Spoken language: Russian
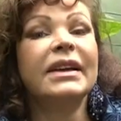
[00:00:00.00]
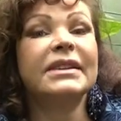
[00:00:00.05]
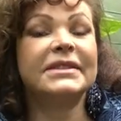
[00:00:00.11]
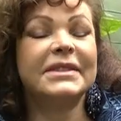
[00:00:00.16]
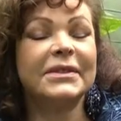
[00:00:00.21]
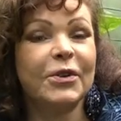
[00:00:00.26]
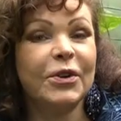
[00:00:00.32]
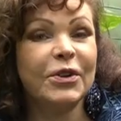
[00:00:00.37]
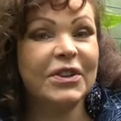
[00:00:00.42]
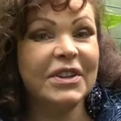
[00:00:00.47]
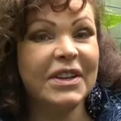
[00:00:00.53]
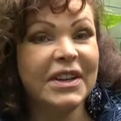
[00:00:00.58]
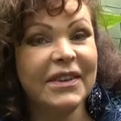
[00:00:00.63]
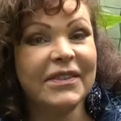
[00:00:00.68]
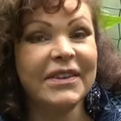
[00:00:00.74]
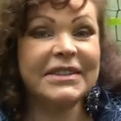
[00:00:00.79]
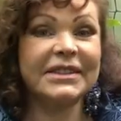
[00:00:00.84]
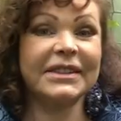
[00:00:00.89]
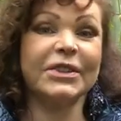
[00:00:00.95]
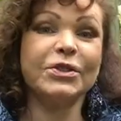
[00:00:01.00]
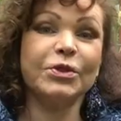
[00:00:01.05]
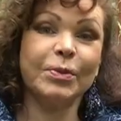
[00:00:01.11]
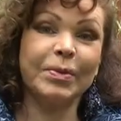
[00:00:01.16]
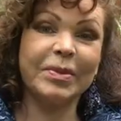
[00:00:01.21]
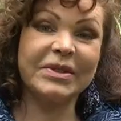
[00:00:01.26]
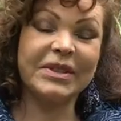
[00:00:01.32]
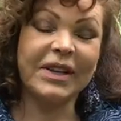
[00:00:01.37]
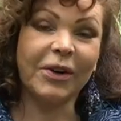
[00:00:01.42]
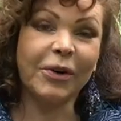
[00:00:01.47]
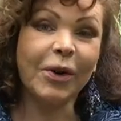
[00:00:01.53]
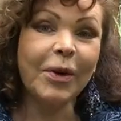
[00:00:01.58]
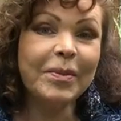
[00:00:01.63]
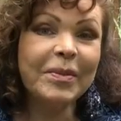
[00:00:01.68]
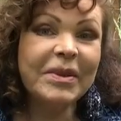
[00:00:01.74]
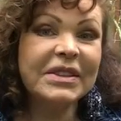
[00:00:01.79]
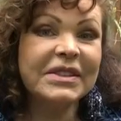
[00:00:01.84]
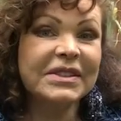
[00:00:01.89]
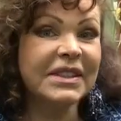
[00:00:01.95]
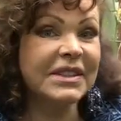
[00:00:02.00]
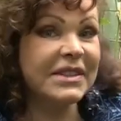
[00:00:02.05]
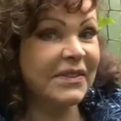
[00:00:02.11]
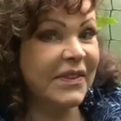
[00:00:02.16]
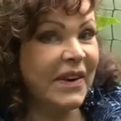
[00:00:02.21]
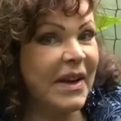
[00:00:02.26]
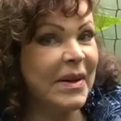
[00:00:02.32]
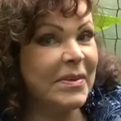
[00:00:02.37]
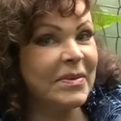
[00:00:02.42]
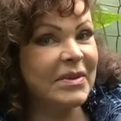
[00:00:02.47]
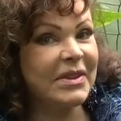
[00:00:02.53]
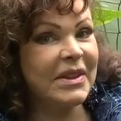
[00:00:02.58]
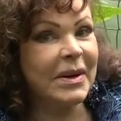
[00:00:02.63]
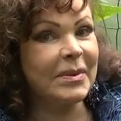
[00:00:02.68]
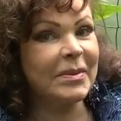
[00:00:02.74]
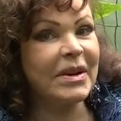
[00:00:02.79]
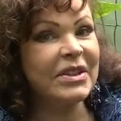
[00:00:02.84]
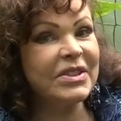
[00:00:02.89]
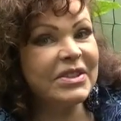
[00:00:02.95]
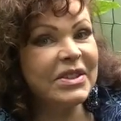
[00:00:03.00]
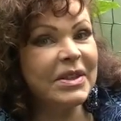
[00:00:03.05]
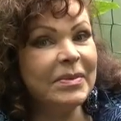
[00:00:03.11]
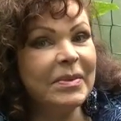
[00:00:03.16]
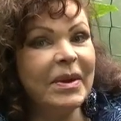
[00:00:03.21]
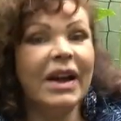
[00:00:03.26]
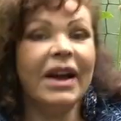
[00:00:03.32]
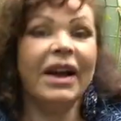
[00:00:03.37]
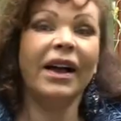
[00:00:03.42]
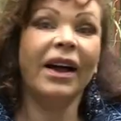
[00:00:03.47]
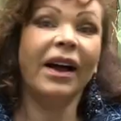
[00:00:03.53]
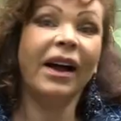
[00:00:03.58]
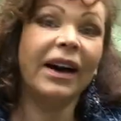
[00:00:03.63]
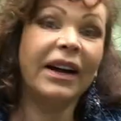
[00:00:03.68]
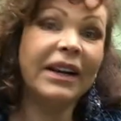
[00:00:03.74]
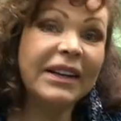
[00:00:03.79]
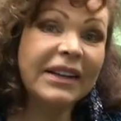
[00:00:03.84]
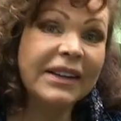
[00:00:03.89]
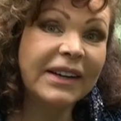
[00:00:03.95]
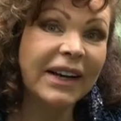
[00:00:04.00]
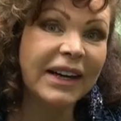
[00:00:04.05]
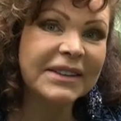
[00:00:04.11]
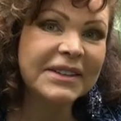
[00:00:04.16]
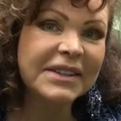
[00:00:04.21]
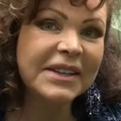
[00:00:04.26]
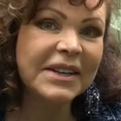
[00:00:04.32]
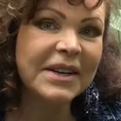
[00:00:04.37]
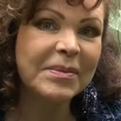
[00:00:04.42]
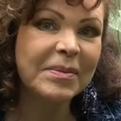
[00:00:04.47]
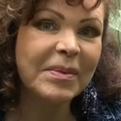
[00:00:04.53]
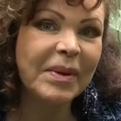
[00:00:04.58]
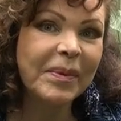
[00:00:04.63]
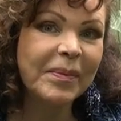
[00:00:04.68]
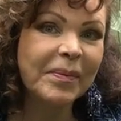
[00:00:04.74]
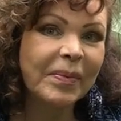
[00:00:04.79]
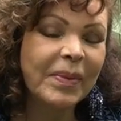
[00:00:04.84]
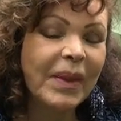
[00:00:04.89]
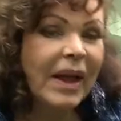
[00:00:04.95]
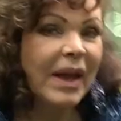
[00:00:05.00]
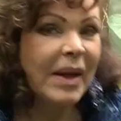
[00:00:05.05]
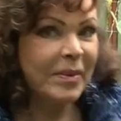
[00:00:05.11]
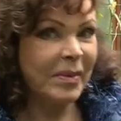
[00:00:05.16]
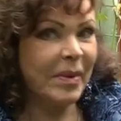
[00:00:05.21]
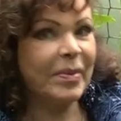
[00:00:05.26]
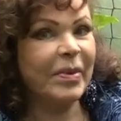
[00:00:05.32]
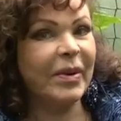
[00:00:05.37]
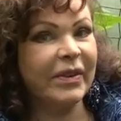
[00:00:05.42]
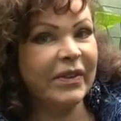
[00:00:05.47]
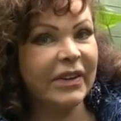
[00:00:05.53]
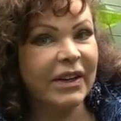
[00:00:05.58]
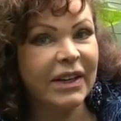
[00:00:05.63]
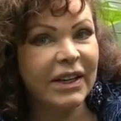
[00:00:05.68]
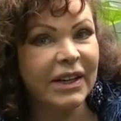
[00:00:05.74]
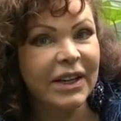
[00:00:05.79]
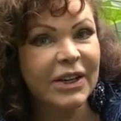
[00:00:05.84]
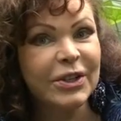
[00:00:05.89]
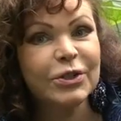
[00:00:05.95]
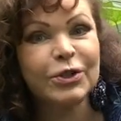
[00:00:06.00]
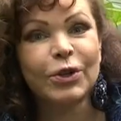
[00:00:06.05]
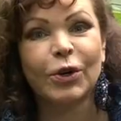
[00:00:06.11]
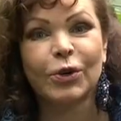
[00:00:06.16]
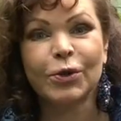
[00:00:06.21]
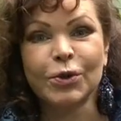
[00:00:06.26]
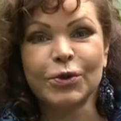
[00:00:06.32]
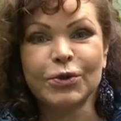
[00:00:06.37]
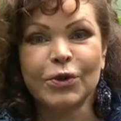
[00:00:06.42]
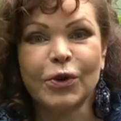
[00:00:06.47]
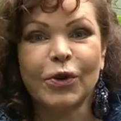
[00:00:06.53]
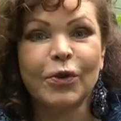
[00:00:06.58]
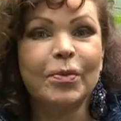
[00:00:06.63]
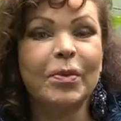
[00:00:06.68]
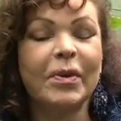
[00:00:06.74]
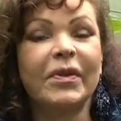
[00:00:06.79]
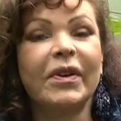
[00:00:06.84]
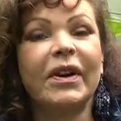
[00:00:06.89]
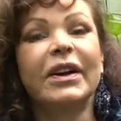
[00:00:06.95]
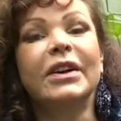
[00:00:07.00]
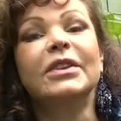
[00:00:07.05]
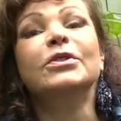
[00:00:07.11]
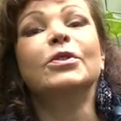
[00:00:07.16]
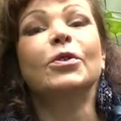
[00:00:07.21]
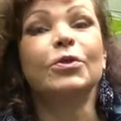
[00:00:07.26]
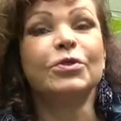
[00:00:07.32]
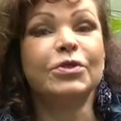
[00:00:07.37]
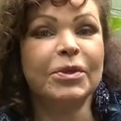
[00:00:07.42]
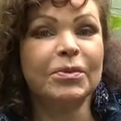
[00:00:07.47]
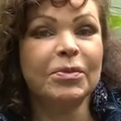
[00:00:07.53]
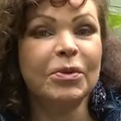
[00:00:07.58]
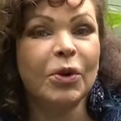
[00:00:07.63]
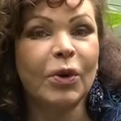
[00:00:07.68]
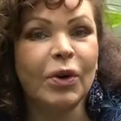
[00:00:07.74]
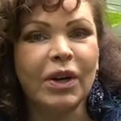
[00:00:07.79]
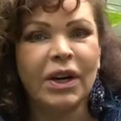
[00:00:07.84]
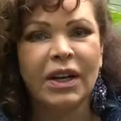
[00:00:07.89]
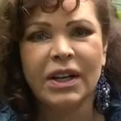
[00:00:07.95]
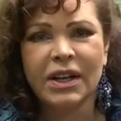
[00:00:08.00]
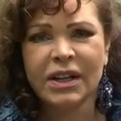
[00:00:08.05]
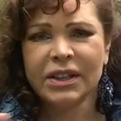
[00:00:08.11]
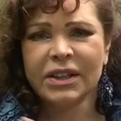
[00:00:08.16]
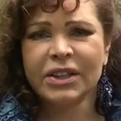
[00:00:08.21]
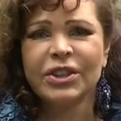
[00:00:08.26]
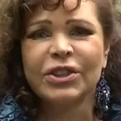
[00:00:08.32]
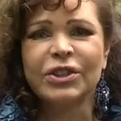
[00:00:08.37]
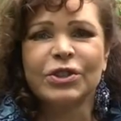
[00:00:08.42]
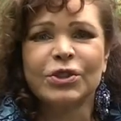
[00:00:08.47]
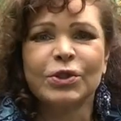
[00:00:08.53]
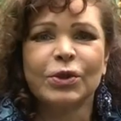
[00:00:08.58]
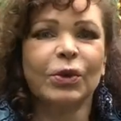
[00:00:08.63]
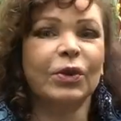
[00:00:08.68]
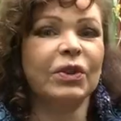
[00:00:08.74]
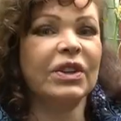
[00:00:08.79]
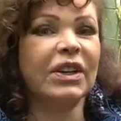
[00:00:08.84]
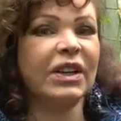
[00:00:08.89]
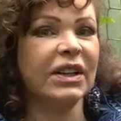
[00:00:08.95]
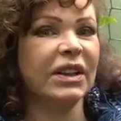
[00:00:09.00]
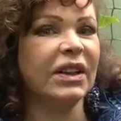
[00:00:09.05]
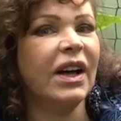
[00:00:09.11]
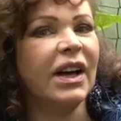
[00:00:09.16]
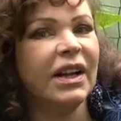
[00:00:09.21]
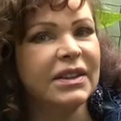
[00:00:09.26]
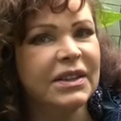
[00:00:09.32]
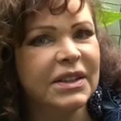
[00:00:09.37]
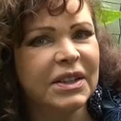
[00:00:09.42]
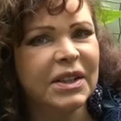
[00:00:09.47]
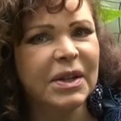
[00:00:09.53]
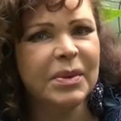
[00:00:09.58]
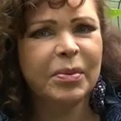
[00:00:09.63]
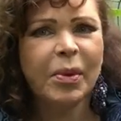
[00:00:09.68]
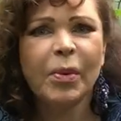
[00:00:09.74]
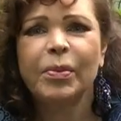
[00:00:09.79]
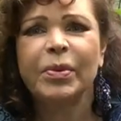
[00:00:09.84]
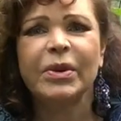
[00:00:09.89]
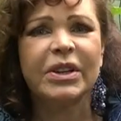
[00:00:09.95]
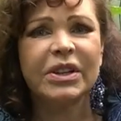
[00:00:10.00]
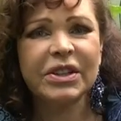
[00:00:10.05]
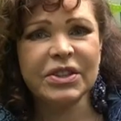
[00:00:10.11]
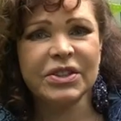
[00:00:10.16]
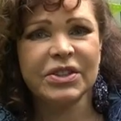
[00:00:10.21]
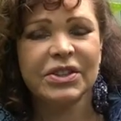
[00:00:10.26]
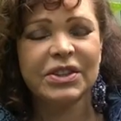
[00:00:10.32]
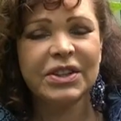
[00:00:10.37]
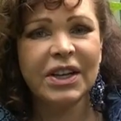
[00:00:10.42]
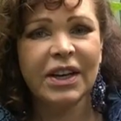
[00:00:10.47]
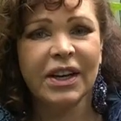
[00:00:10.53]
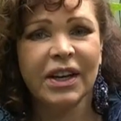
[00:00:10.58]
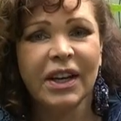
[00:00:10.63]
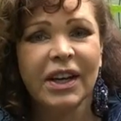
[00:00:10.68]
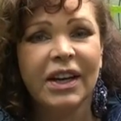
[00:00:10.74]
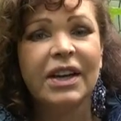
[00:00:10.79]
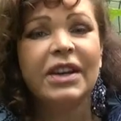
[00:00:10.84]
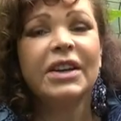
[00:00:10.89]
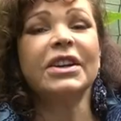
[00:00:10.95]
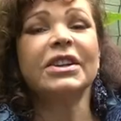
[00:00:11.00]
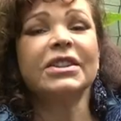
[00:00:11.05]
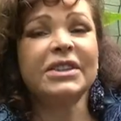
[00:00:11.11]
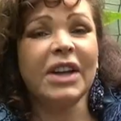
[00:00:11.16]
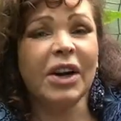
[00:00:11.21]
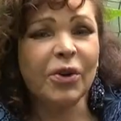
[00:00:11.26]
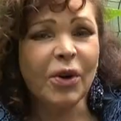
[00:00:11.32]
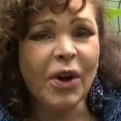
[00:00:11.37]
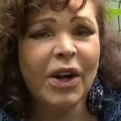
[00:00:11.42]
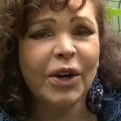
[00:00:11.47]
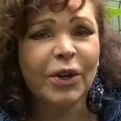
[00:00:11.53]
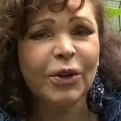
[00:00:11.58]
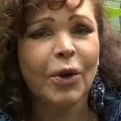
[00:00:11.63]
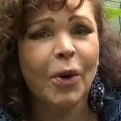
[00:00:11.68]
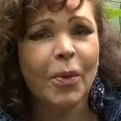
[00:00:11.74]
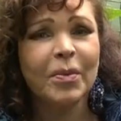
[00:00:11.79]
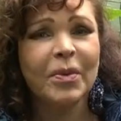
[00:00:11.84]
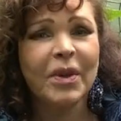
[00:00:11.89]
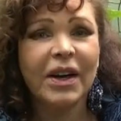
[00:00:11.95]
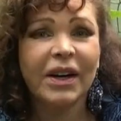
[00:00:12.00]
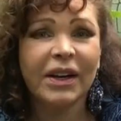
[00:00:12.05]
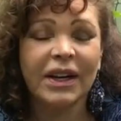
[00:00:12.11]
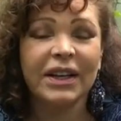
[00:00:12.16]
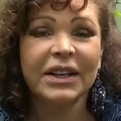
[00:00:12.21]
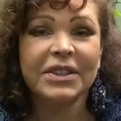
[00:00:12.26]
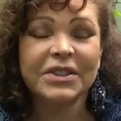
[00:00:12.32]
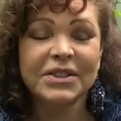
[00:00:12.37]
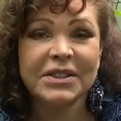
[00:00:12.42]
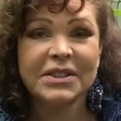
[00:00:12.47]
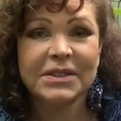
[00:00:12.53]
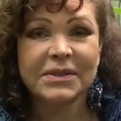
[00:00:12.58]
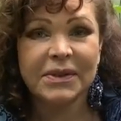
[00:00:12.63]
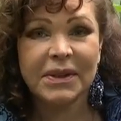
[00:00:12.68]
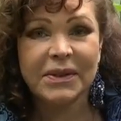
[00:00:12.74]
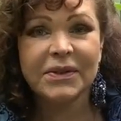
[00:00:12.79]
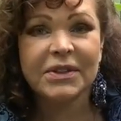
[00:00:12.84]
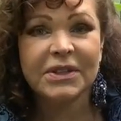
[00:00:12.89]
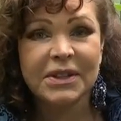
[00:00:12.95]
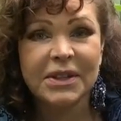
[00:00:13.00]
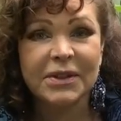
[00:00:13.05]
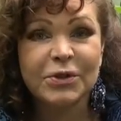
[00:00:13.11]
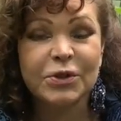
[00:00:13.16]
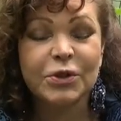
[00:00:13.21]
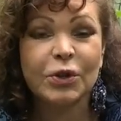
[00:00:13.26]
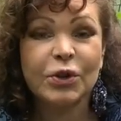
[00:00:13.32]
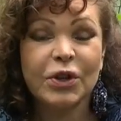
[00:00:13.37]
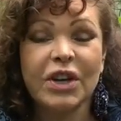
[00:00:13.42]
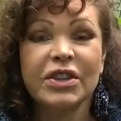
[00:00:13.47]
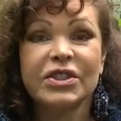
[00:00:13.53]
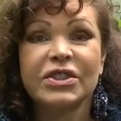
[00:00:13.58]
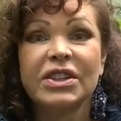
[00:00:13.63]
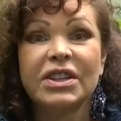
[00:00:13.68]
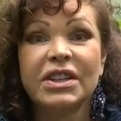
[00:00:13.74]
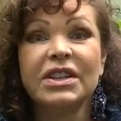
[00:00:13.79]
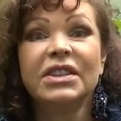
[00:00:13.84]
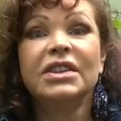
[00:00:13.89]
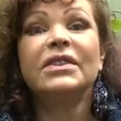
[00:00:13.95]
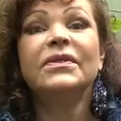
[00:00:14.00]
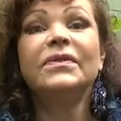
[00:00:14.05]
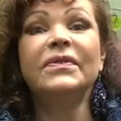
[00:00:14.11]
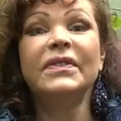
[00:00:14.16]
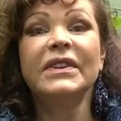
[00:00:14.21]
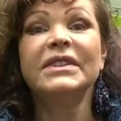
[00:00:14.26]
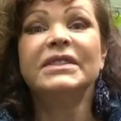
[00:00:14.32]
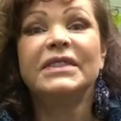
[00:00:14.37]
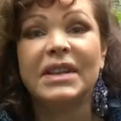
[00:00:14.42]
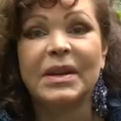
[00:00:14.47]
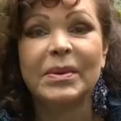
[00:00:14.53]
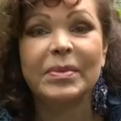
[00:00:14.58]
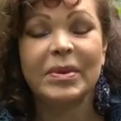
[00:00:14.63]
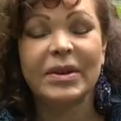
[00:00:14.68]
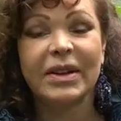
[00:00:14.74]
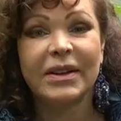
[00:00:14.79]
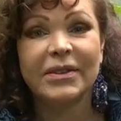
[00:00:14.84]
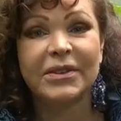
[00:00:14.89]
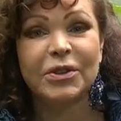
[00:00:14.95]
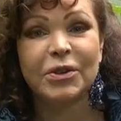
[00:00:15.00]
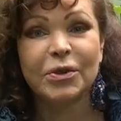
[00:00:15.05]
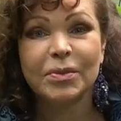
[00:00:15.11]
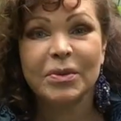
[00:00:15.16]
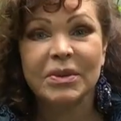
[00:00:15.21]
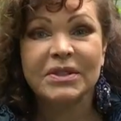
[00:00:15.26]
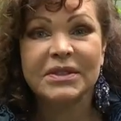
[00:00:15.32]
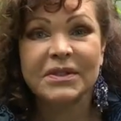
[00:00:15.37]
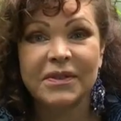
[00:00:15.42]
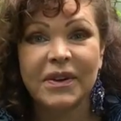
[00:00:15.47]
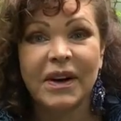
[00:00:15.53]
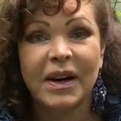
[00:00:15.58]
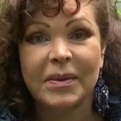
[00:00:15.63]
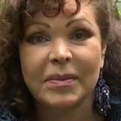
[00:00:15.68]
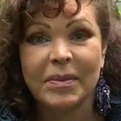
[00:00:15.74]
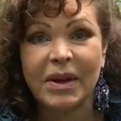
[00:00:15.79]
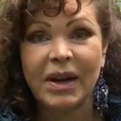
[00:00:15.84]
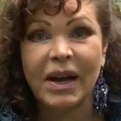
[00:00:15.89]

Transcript: Сегодня я вас хочу познакомить со своими домашними аллигаторами. Мы привыкли, что огурцов бывает очень много. Корнишоны, гладкие, пупырчатые. Их такое огромное количество видов, что даже и не видели половину мы с вами.